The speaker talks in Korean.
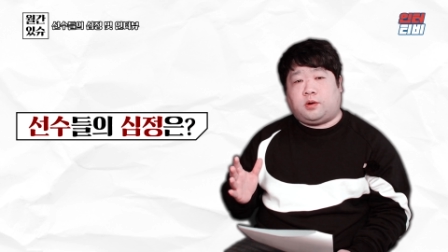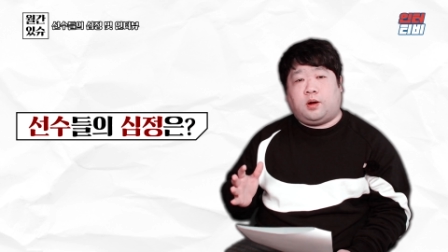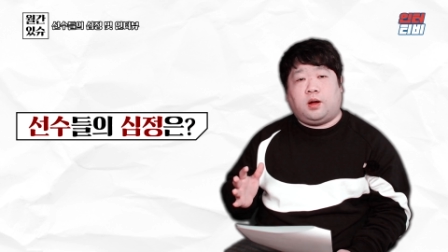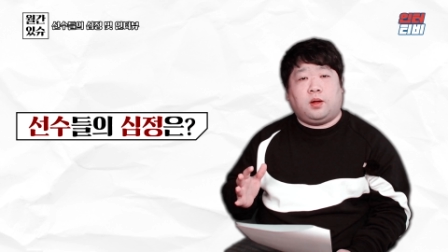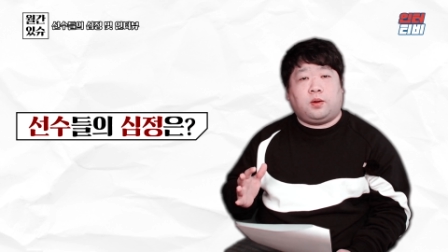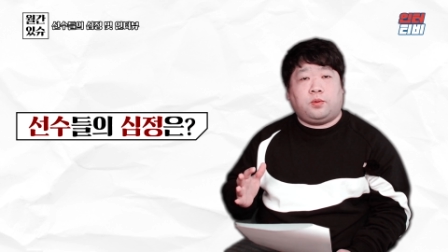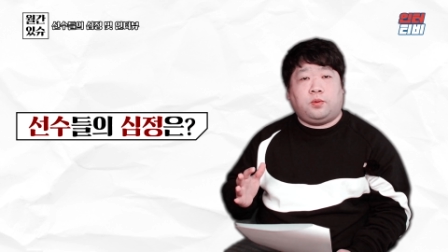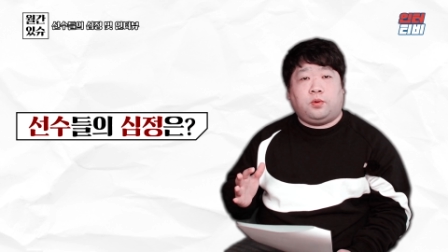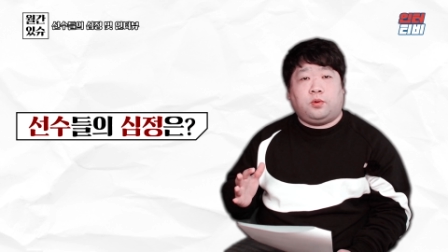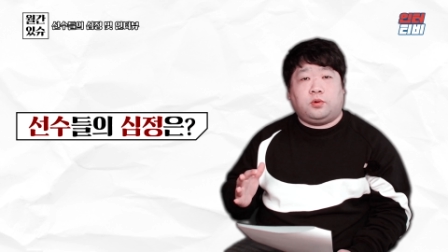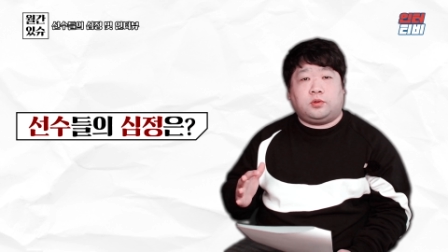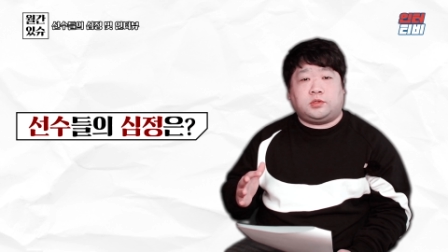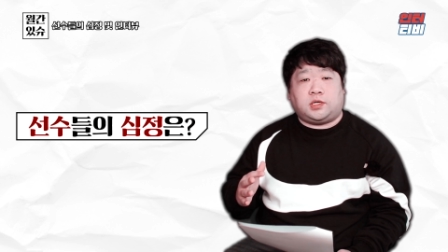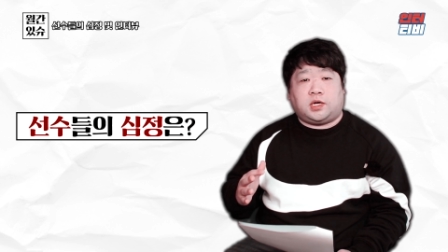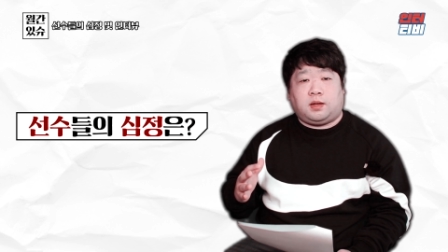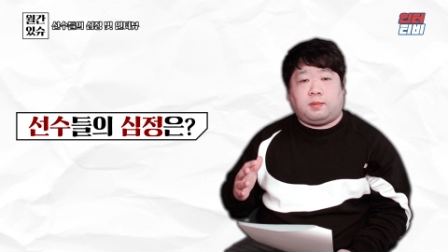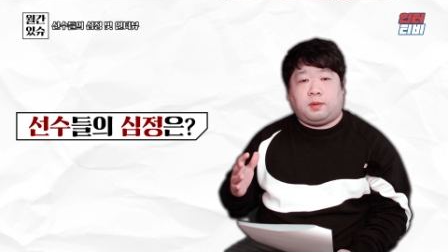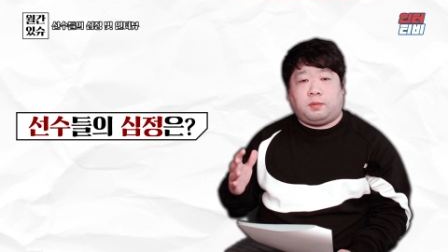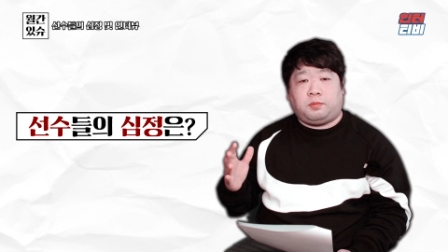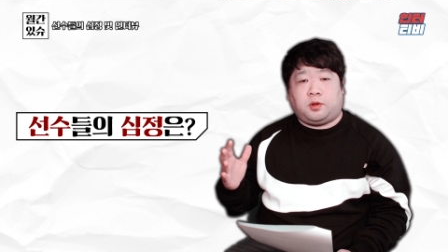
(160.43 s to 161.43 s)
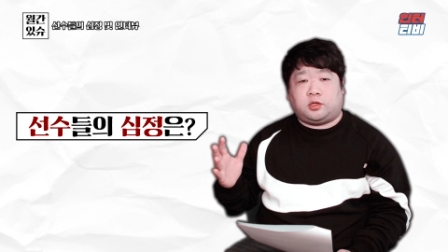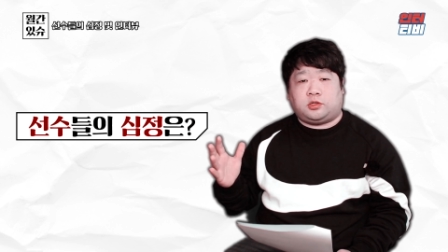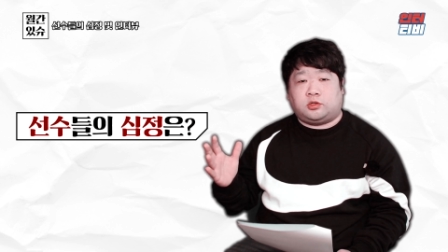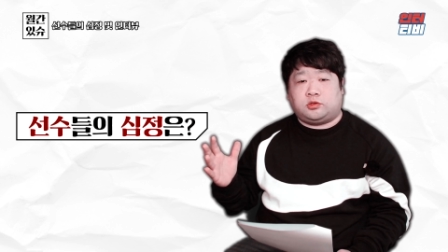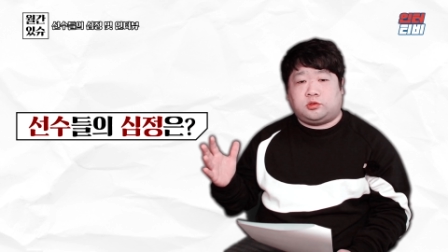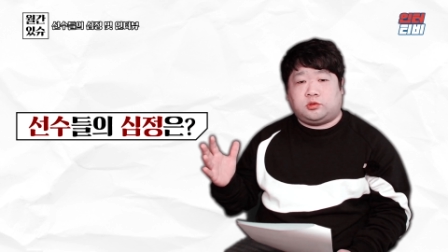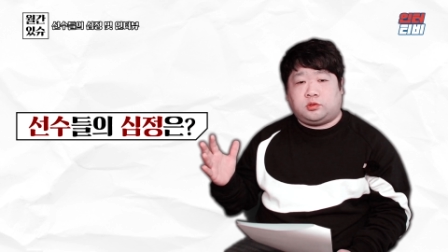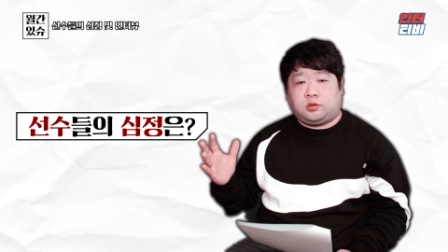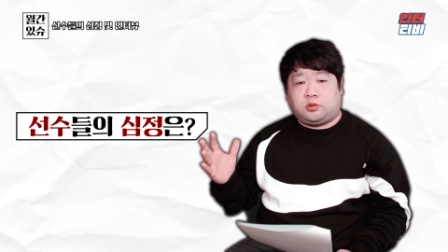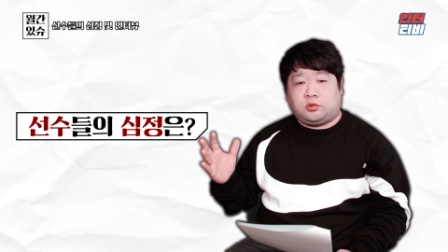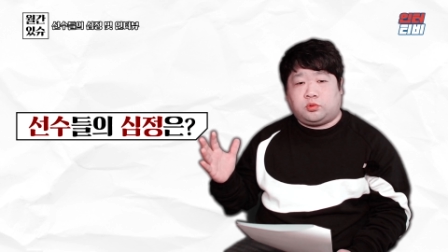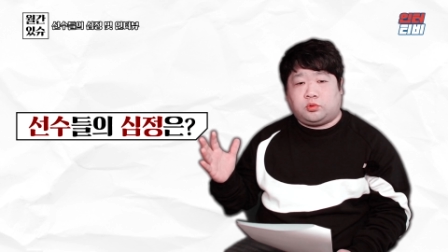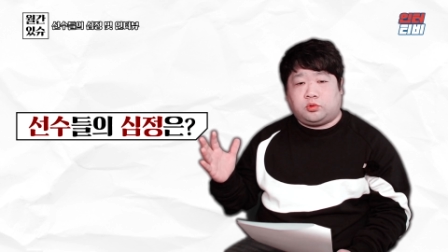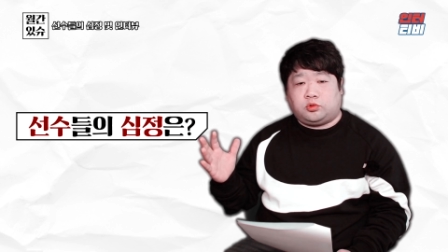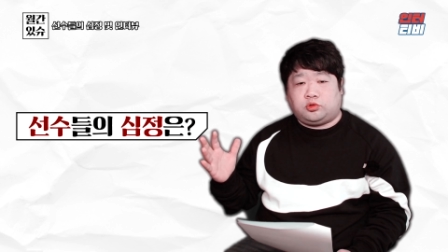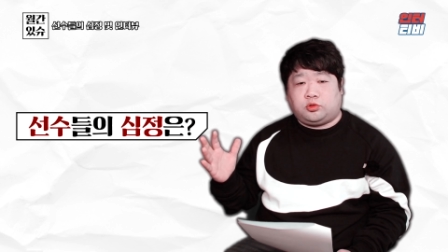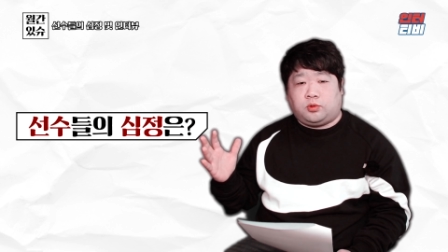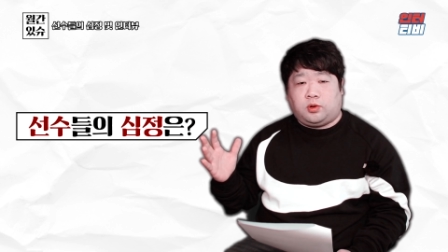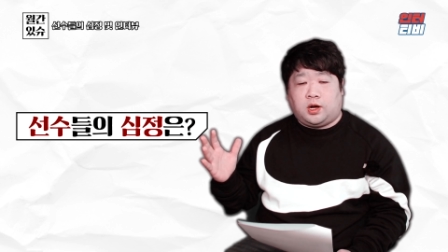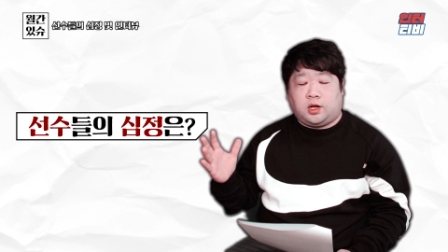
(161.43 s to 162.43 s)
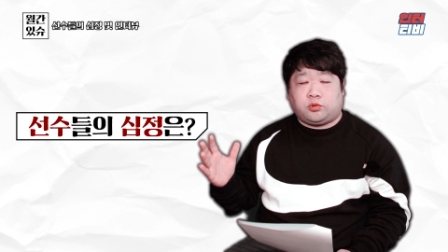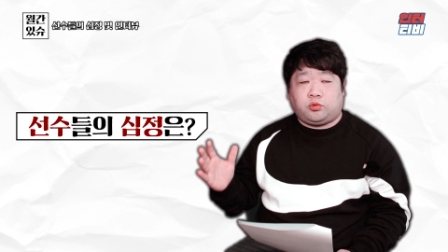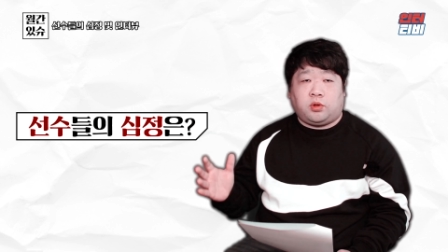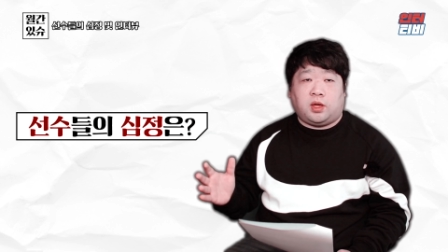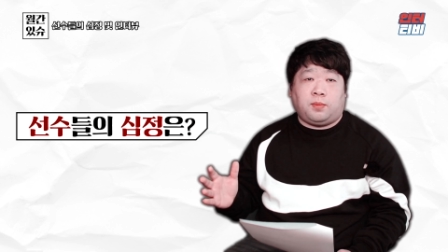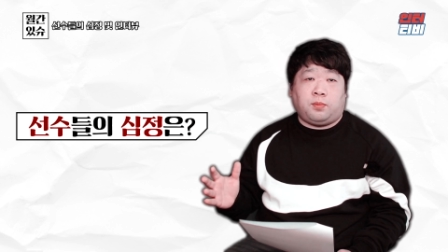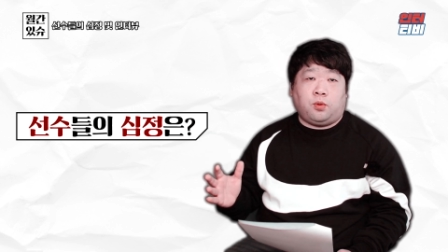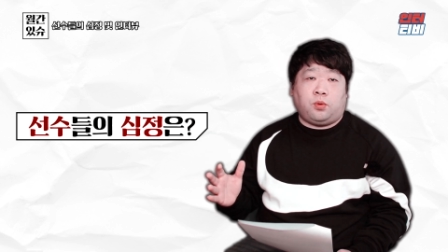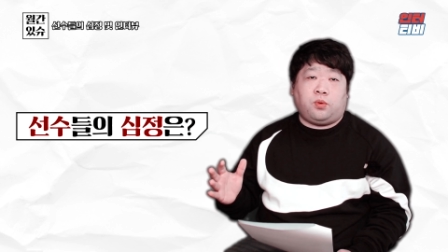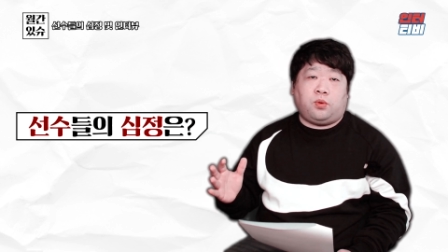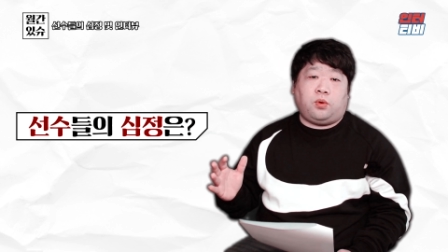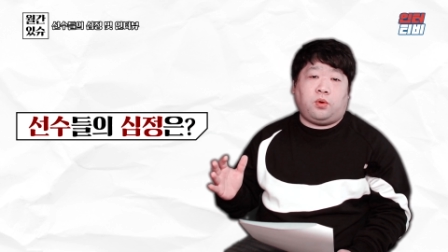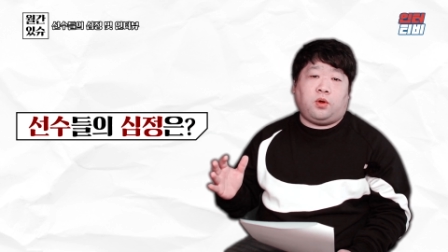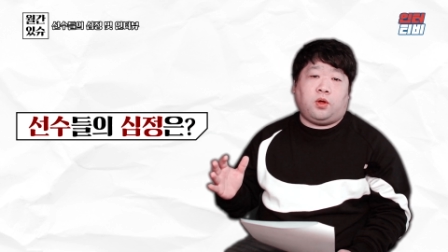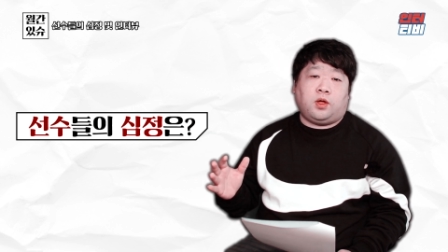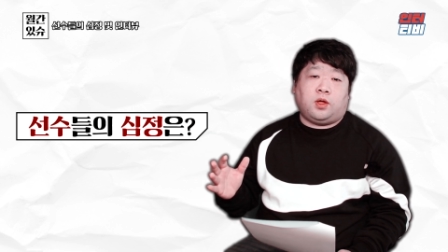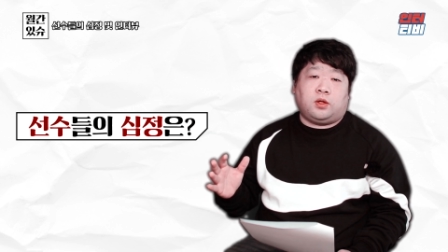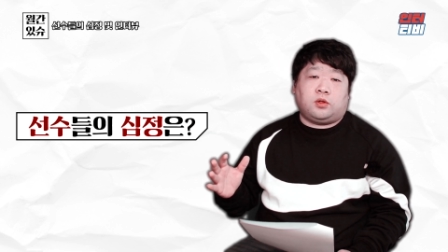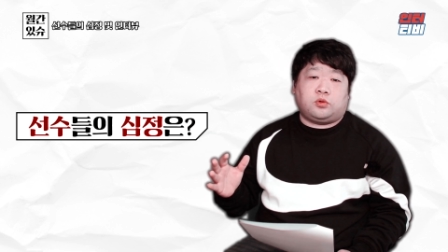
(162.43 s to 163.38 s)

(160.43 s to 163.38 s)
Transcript: 것 같고 제가 몇몇 선수들도 좀 연락도 해보고